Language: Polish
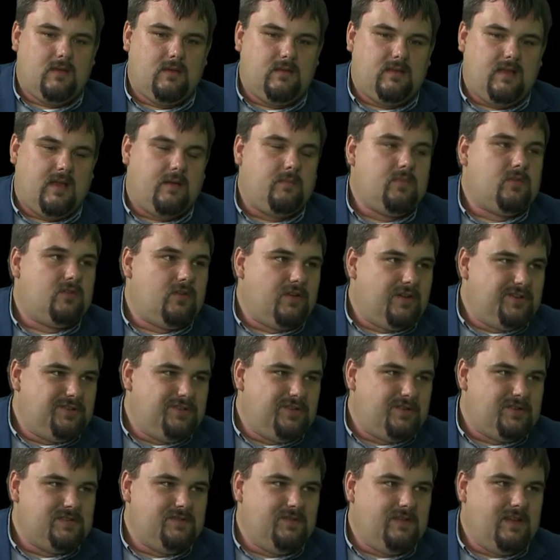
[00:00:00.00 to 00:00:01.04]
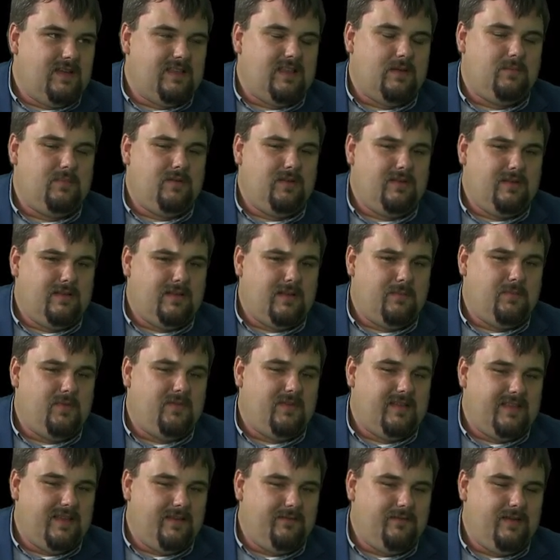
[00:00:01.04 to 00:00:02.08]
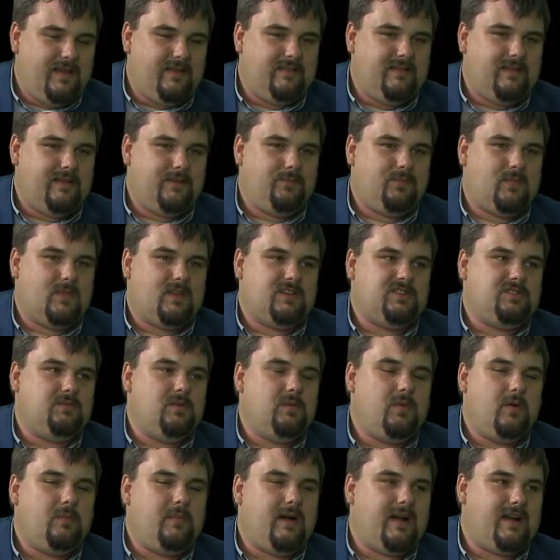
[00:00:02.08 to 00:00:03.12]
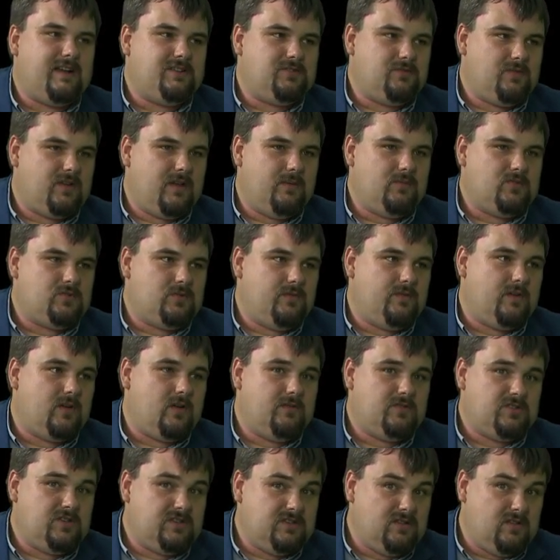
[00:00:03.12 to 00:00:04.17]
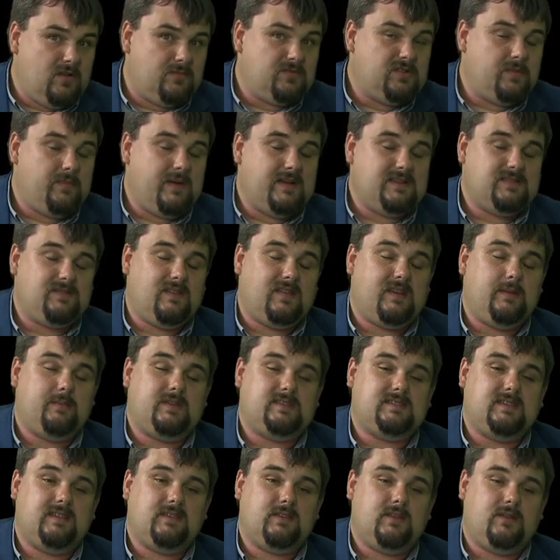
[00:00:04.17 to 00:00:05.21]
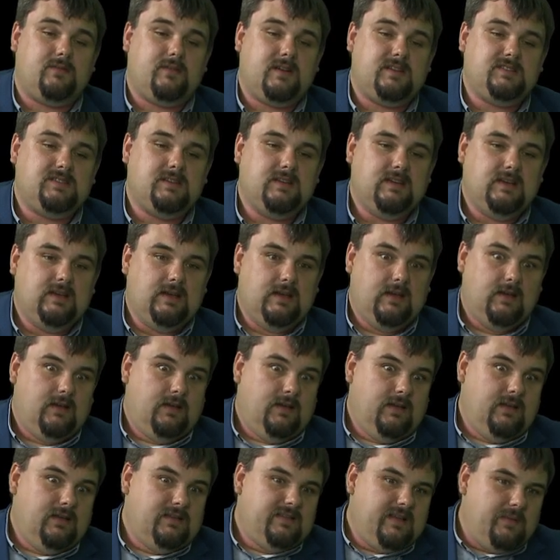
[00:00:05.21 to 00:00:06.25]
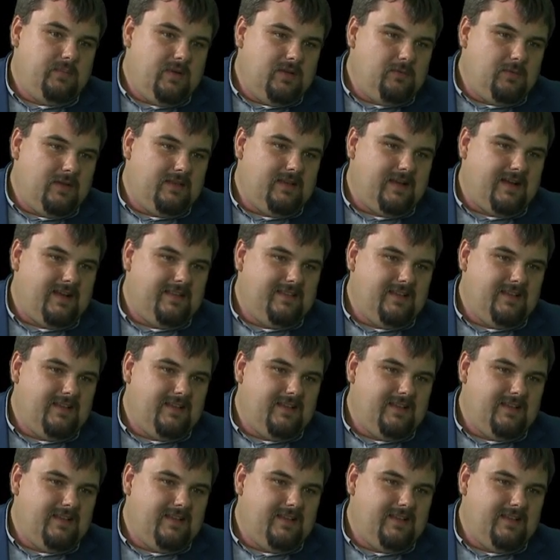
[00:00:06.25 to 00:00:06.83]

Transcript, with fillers: tak jakby trochę się rozwija, nabywa tej wiedzy, żeby pomagać drugiemu człowiekowi, czy jest dobrze państwa reprezentować. I zapadła taka